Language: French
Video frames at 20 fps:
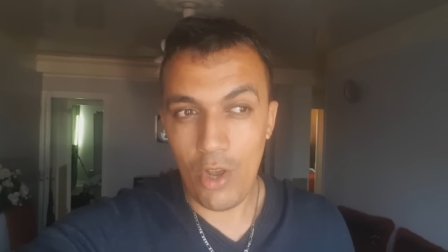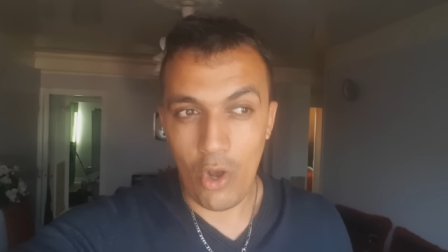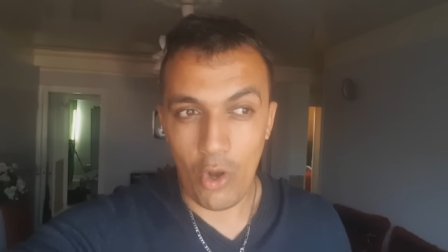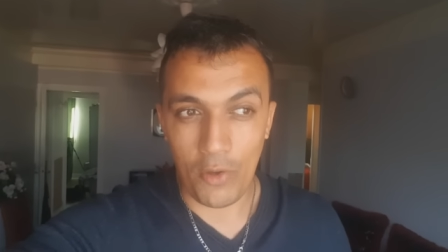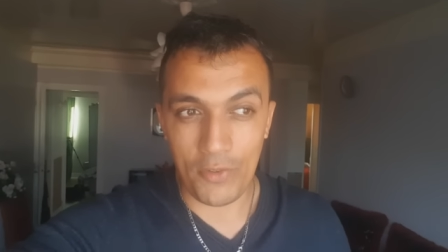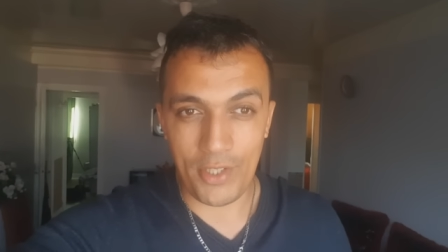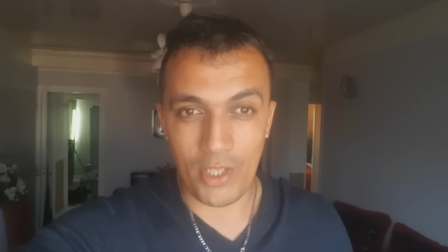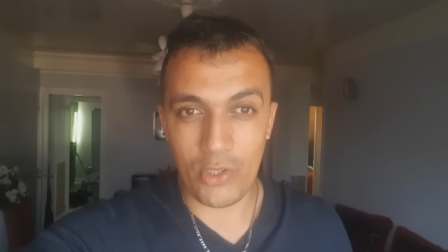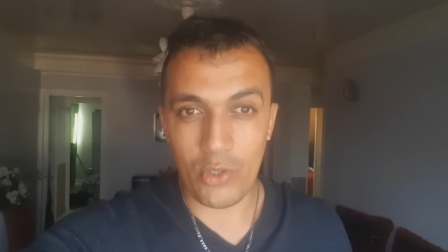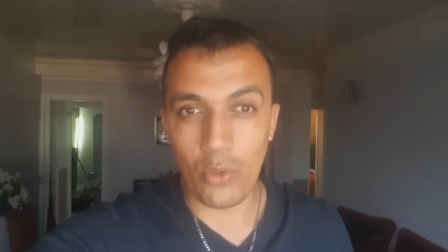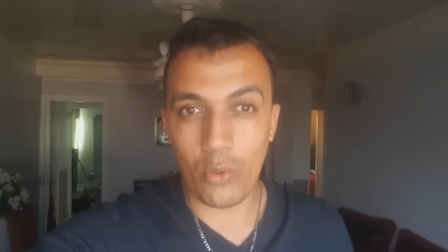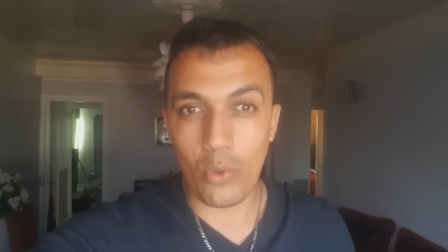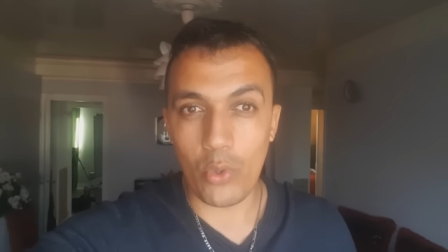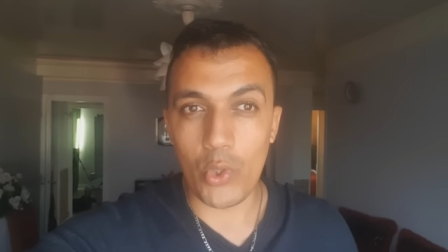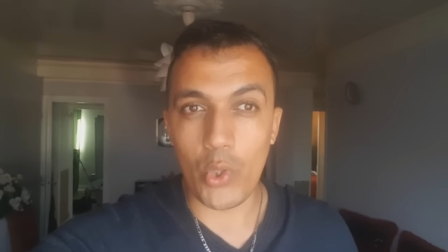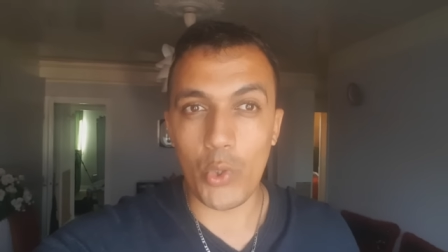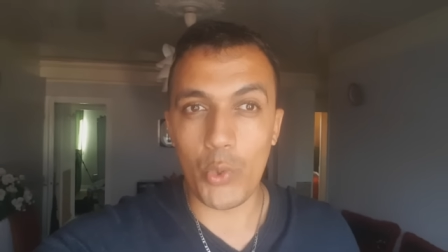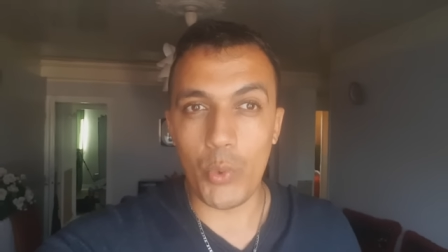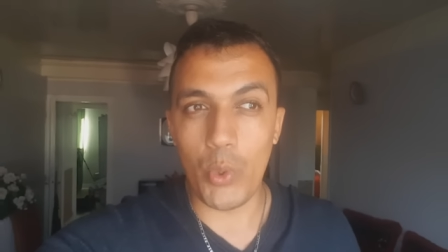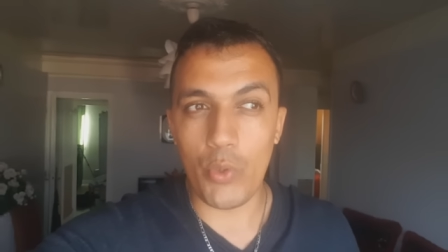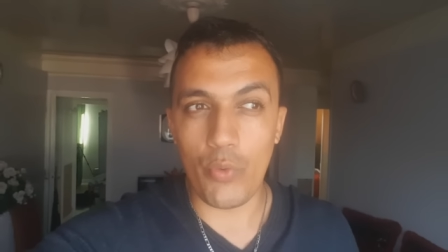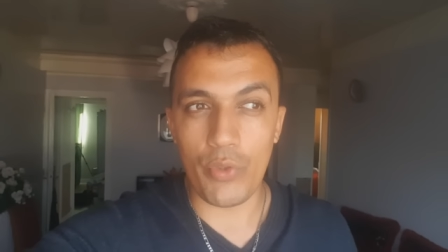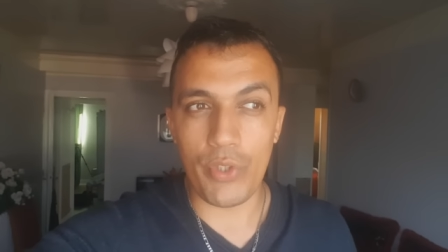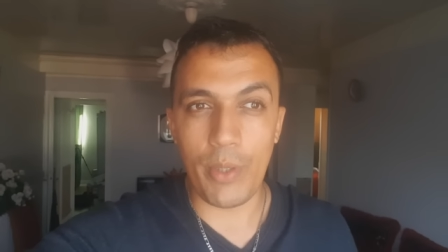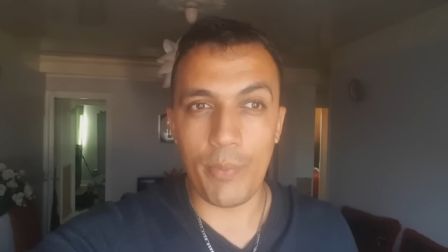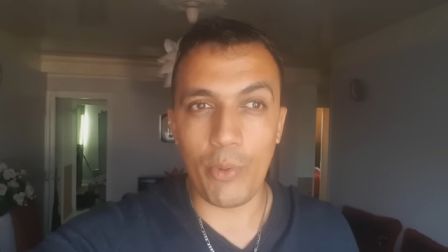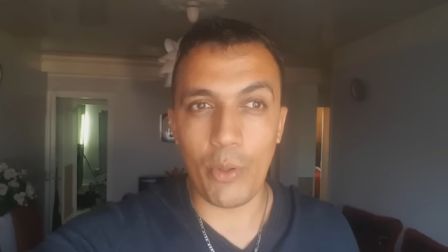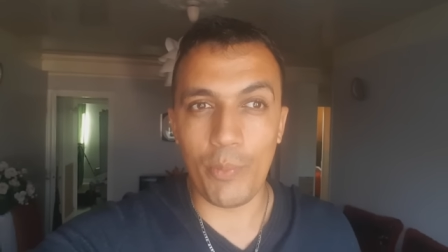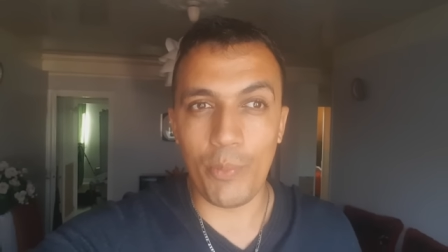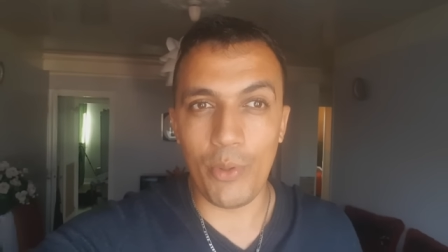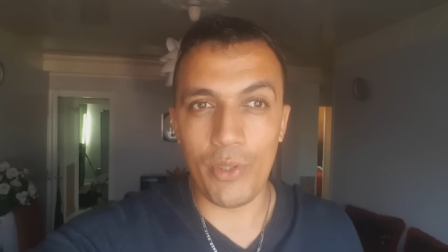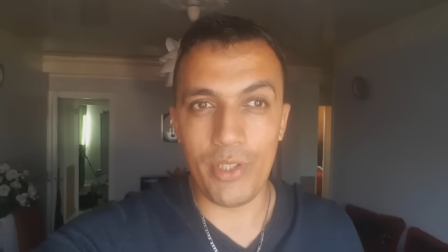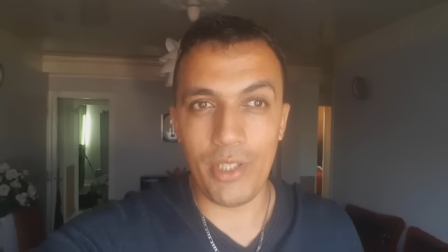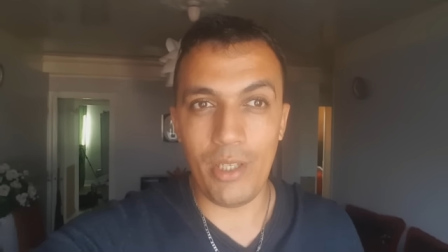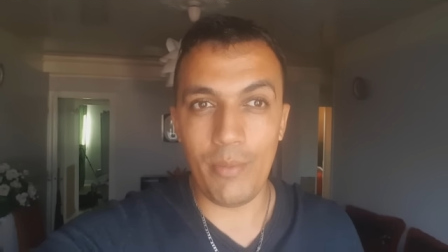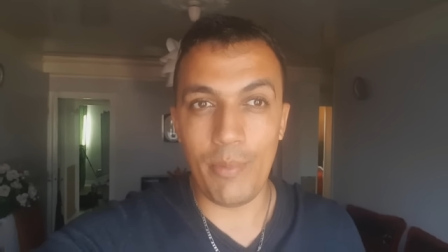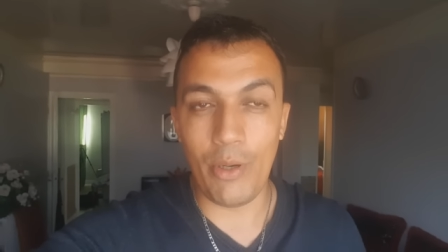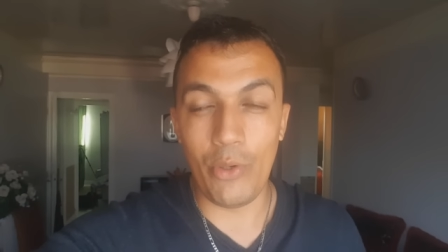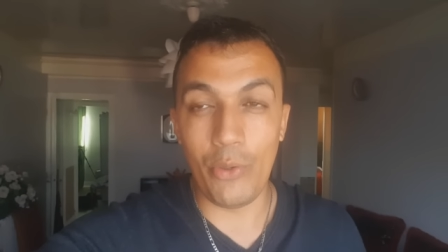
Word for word: En sachant qu'aujourd'hui je vous ai proposé bah,